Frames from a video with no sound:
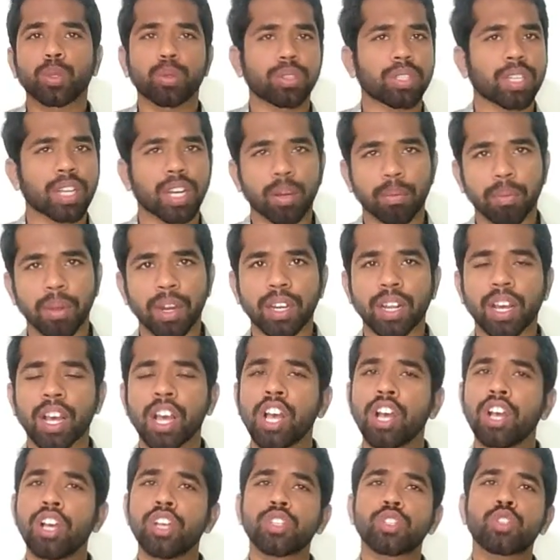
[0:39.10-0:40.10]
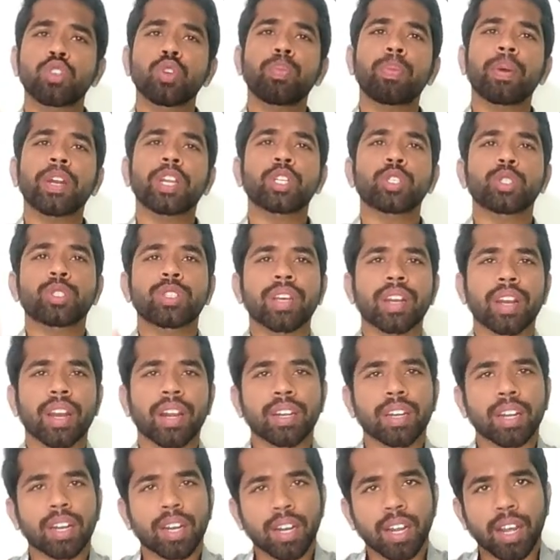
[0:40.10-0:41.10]
యూజర్ అనమాట సూపర్ యూజర్
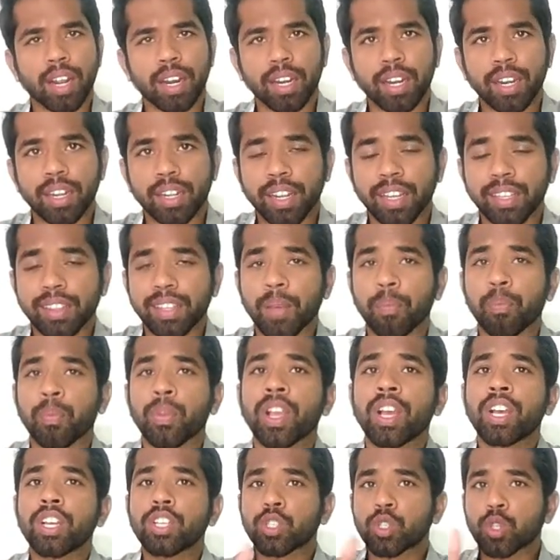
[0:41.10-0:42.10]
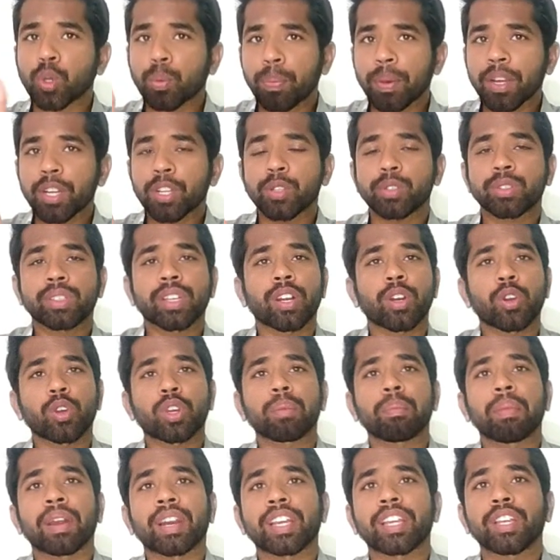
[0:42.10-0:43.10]
ఏంటన్నా అన్నట్టయితే సూపర్
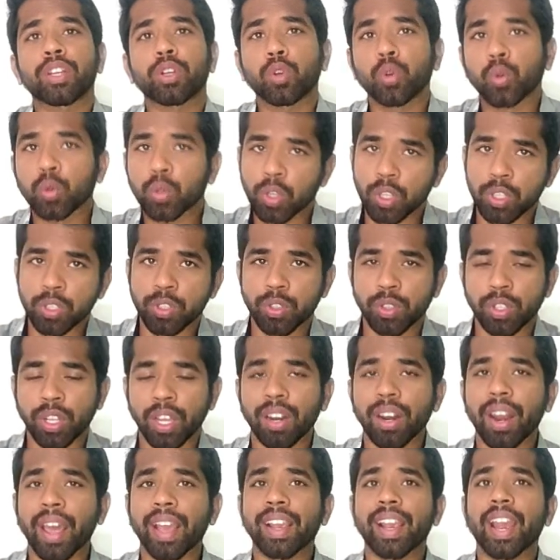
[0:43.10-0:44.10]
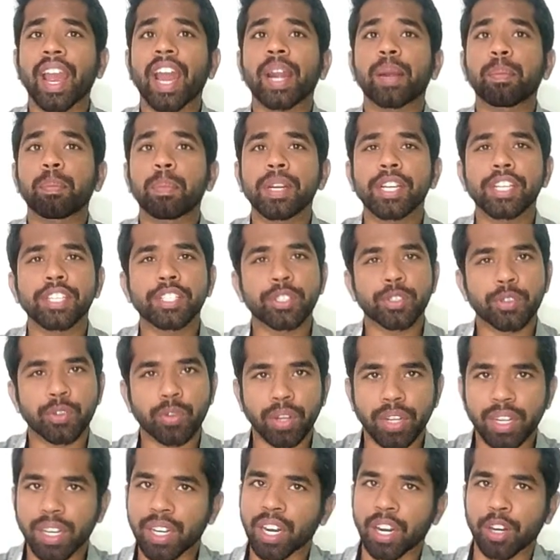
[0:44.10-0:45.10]
యూజర్లోకి మనకి రూట్ వస్తుంది లైక్
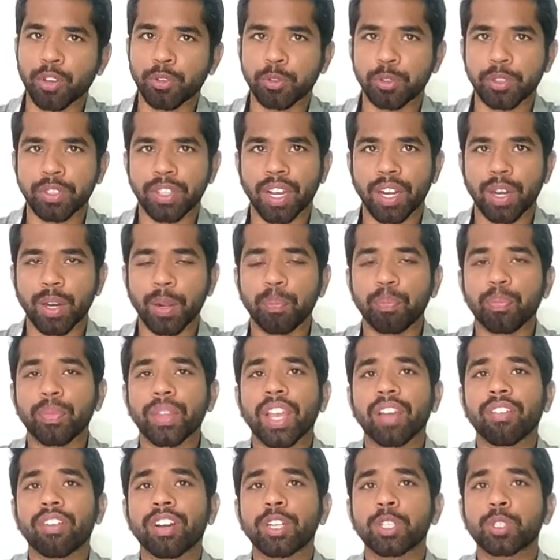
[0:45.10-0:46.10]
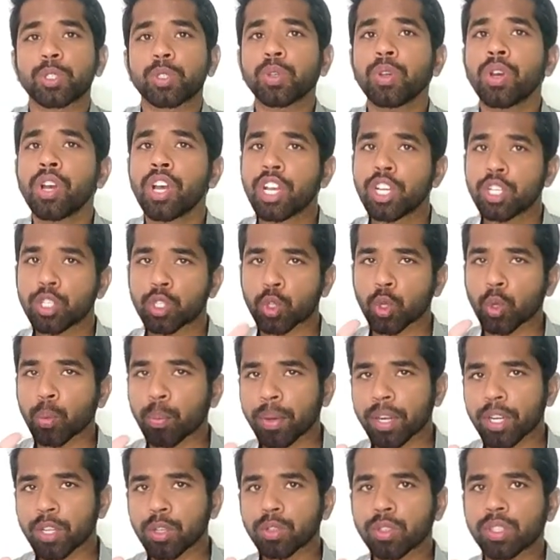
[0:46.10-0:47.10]
అడ్మినిస్ట్రేటర్ అనొచ్చు దాన్ని ఏమనొచ్చు
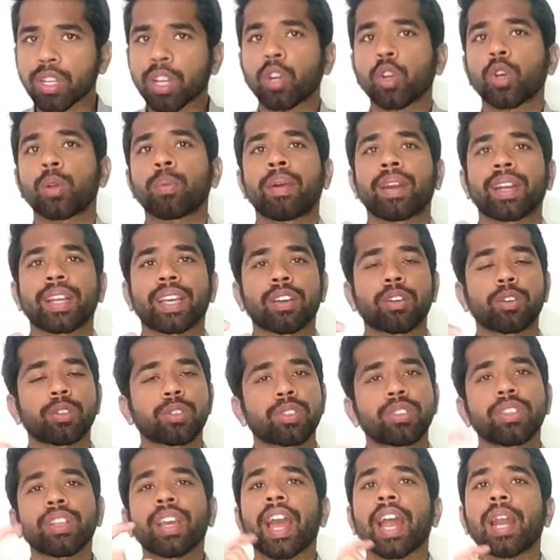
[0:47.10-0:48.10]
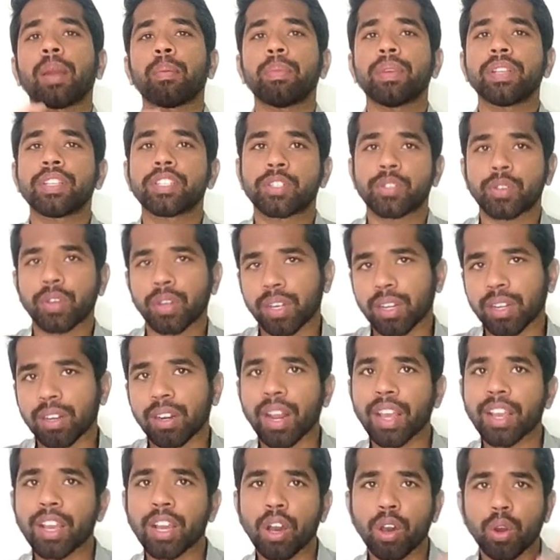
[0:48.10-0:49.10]
సూపర్ యూజర్లోకి మనకి ఏమొస్తుంది అడ్మినిస్ట్రేటర్
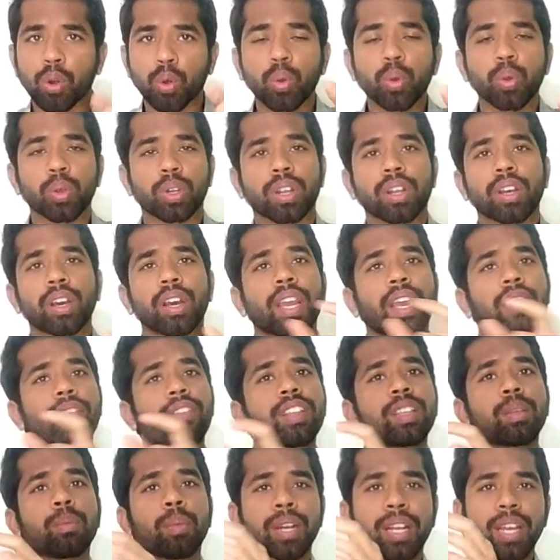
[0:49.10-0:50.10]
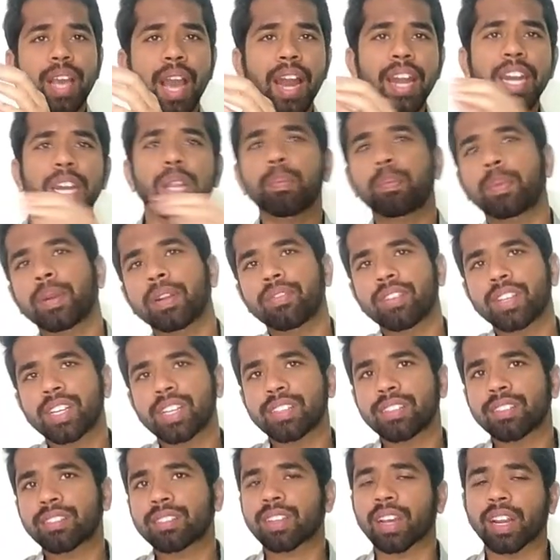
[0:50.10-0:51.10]
లైక్ రూట్ ఏవైతే మనకి అన్ని
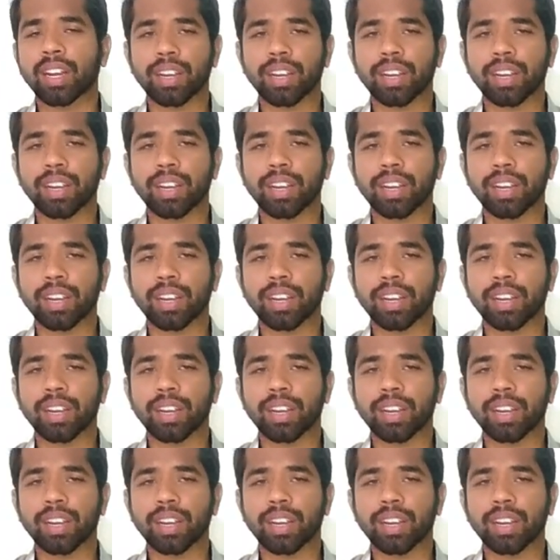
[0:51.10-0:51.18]
ప్రివిలేజ్